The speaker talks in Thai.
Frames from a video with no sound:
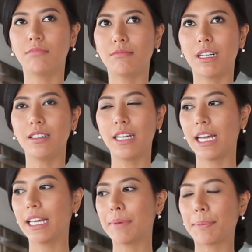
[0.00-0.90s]
มันเลย
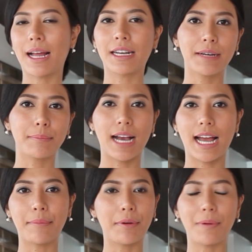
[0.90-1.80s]
ให้แบบการทำงา
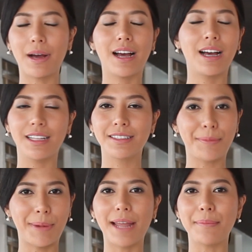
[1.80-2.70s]
นแบบว่าส
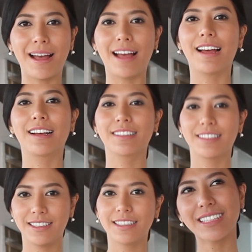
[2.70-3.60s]
บายมาก
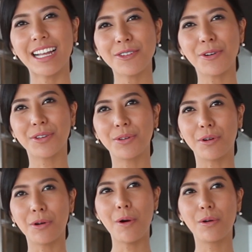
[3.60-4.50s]
ถ้าตกอยู่
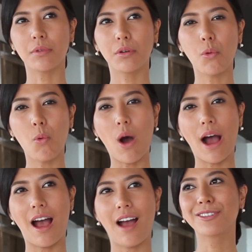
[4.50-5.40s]
ก็คงกลัว
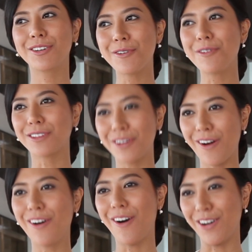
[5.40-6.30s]
ก็คงต้อง
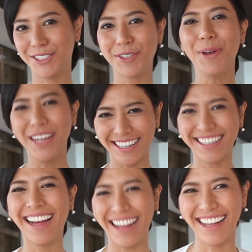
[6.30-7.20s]
ร้องขอชีวิต
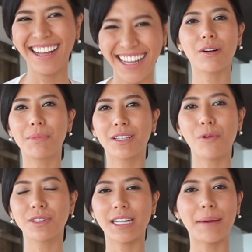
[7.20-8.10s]
อะมันค
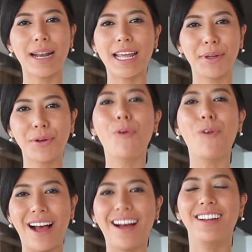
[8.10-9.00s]
งจะทำอะไรไม่ถูกอะ